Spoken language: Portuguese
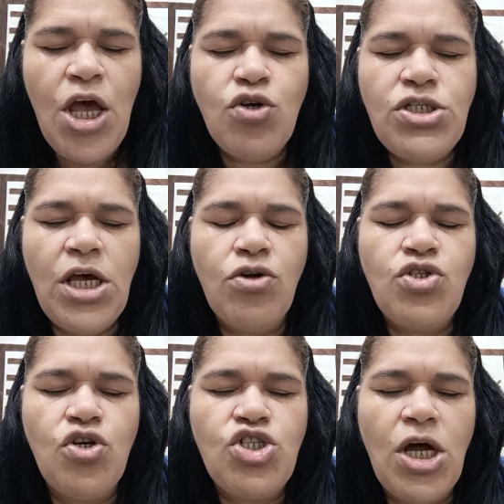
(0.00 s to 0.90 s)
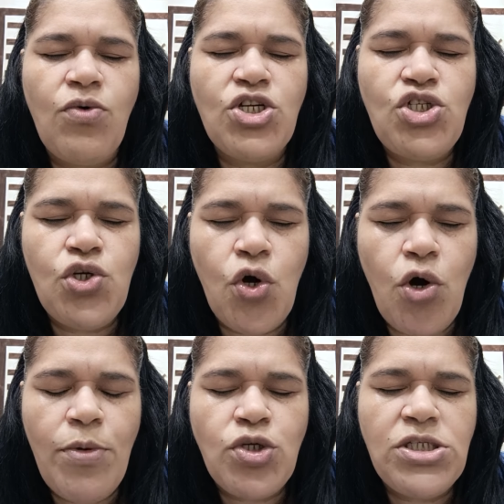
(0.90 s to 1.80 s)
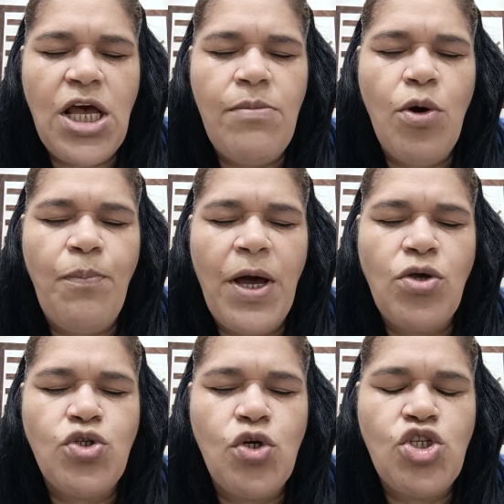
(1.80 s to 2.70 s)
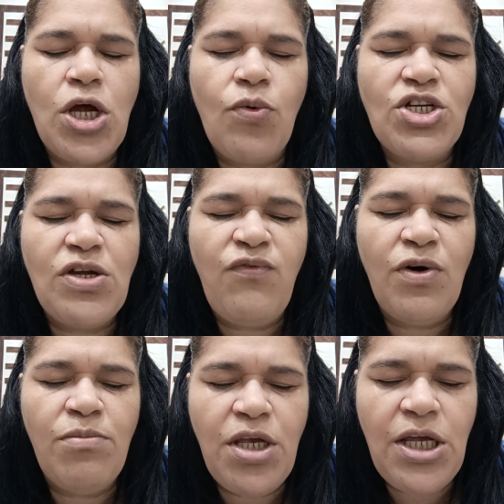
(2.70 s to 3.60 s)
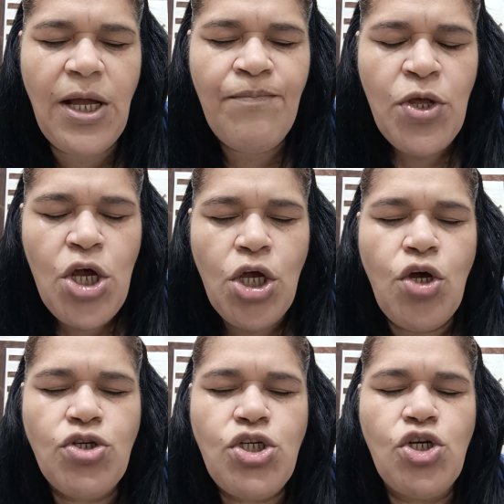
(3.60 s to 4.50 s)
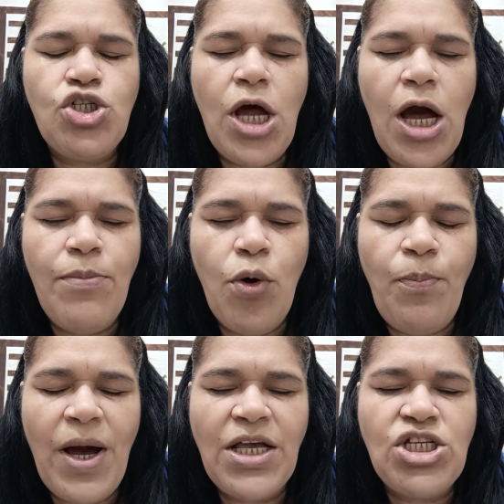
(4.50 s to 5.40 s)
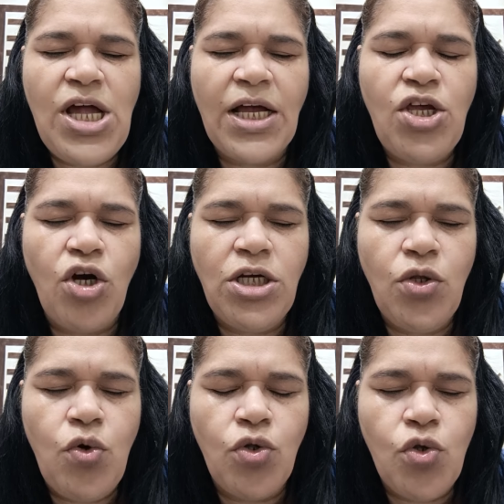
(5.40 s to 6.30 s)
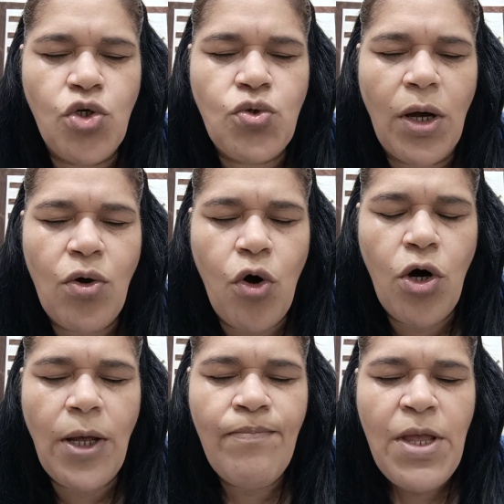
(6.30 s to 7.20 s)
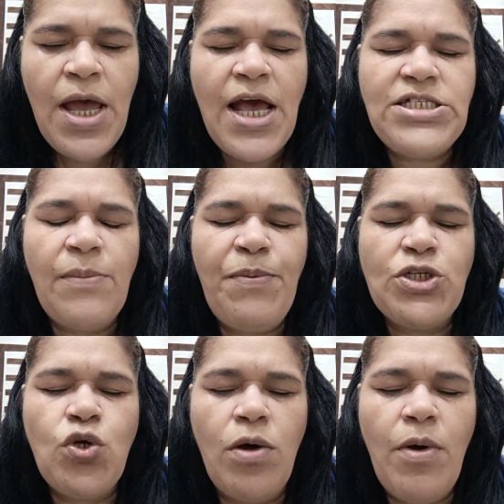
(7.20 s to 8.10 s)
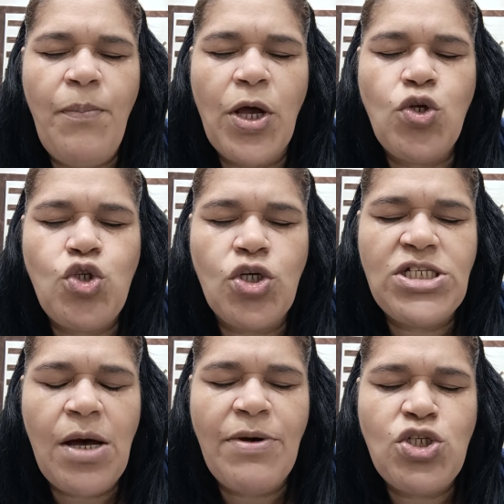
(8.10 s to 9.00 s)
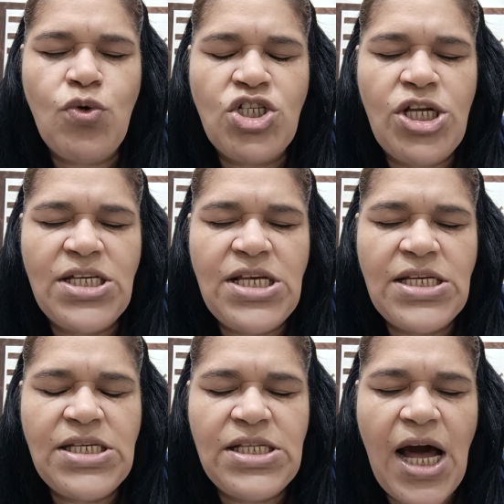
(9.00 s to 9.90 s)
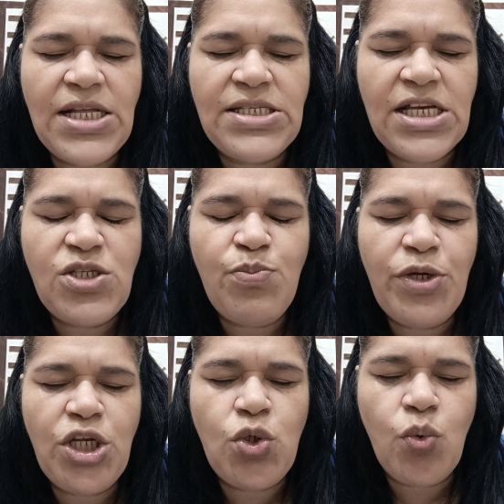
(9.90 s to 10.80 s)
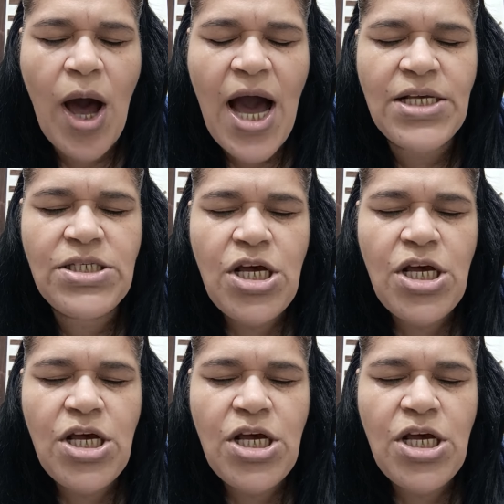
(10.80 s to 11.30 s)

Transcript: eu sei que o Senhor está com este homem, eu sei, meu Pai, que o Senhor está com esta família, que o Senhor está, meu Pai, que está aqui orando conosco agora. Essa pessoa, meu Pai, que o Senhor sabe sabe as suas necessidades espirituais,